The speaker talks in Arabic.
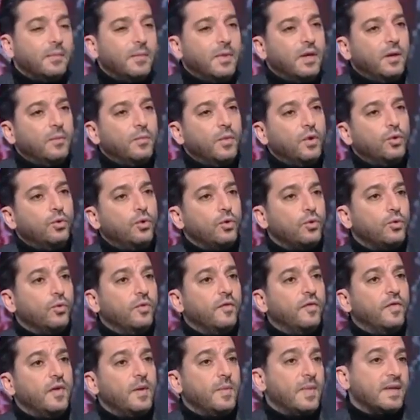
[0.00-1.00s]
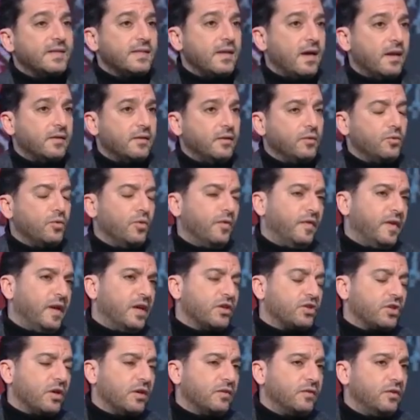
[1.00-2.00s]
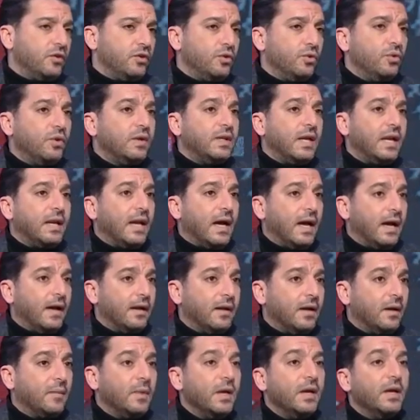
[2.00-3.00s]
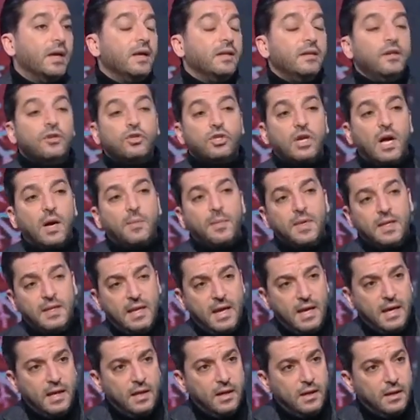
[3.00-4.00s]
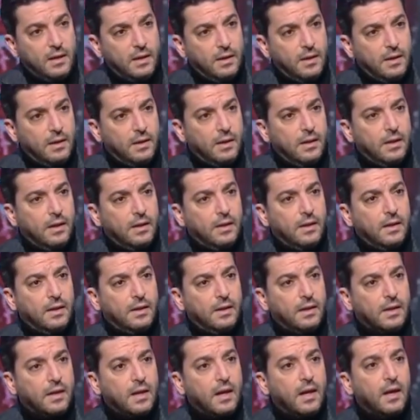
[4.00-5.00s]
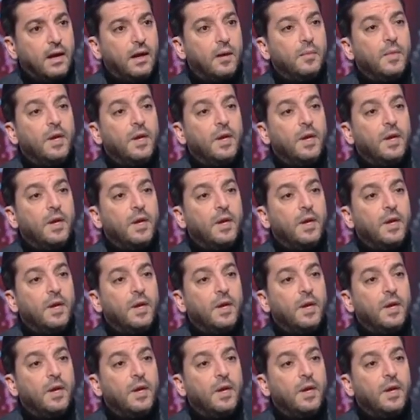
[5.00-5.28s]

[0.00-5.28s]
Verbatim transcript: مهم انه يكون في مساطر يكون في اشانتيون للعالم نجي عم ننقي الرخام